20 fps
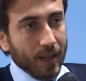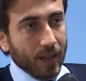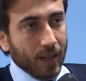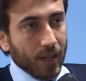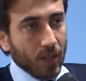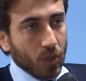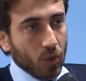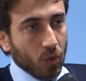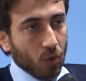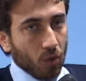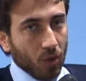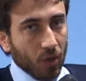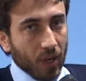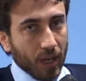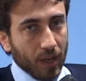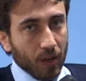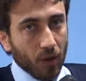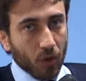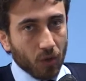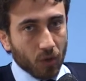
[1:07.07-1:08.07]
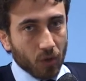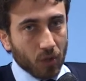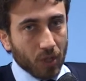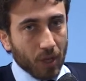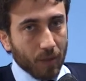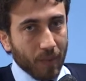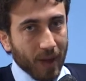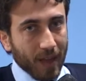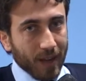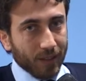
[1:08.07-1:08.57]
che sono le
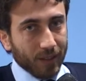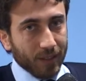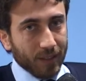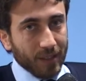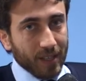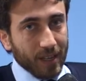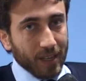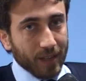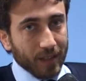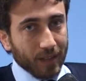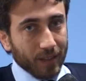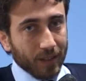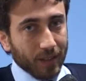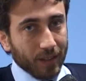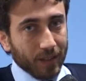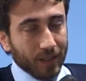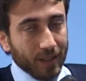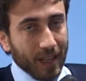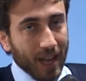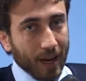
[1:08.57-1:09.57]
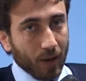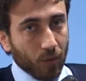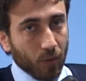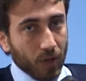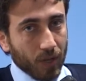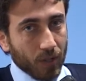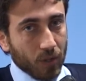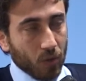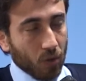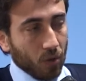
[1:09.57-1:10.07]
grosse perdite eh,
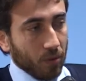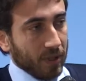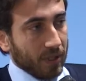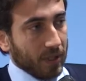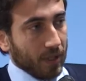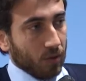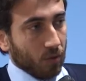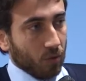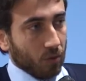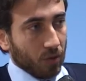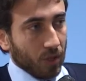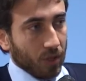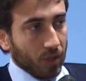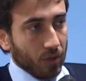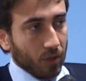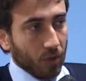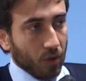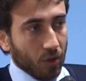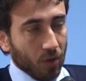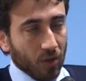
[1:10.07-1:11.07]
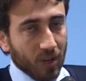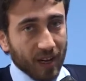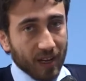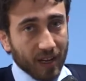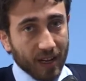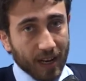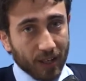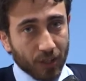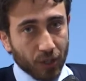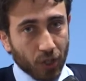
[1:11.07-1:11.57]
d'acqua che sono presenti sul territorio, gli
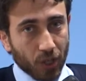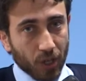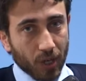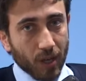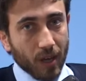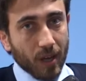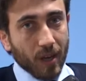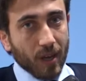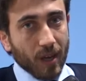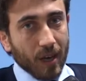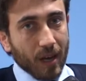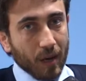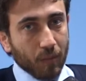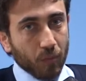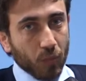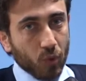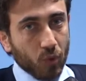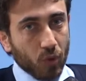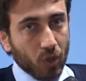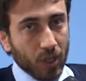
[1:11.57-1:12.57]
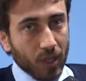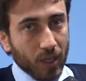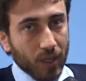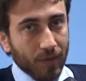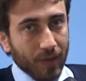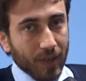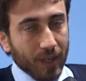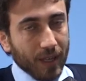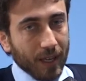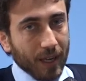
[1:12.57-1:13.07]
allacci
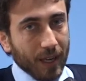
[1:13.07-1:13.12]
abusivi